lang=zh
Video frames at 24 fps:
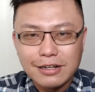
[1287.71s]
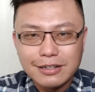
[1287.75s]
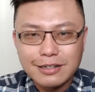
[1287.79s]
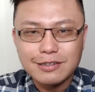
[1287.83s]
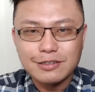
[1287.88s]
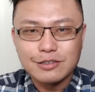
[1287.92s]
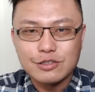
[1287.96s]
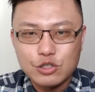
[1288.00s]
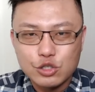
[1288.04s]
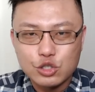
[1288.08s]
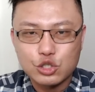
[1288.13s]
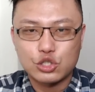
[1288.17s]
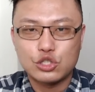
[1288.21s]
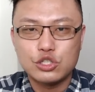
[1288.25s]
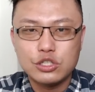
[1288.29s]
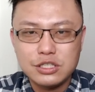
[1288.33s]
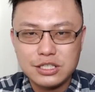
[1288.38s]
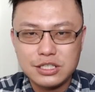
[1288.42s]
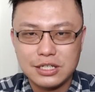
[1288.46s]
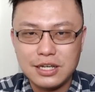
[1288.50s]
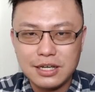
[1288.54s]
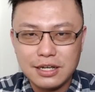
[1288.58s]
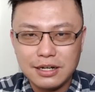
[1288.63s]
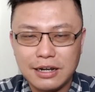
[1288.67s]
更
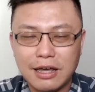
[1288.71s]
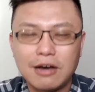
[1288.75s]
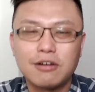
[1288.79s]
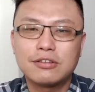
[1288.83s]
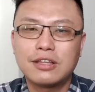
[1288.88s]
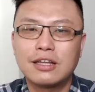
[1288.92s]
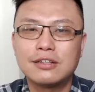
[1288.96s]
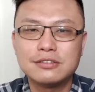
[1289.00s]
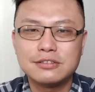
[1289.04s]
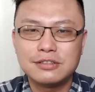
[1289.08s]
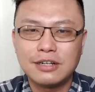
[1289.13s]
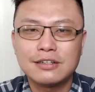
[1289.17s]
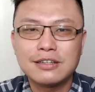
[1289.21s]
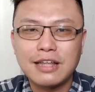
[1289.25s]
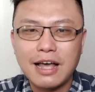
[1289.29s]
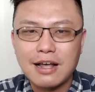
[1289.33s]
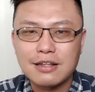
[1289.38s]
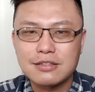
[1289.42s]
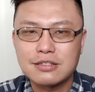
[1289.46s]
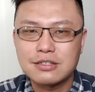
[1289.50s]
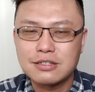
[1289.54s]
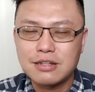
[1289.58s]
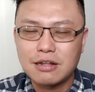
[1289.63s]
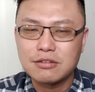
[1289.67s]
直截了当的让
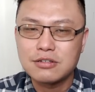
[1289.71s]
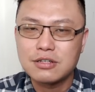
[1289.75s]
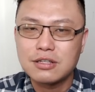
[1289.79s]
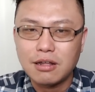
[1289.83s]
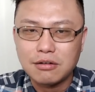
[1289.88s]
大家知道，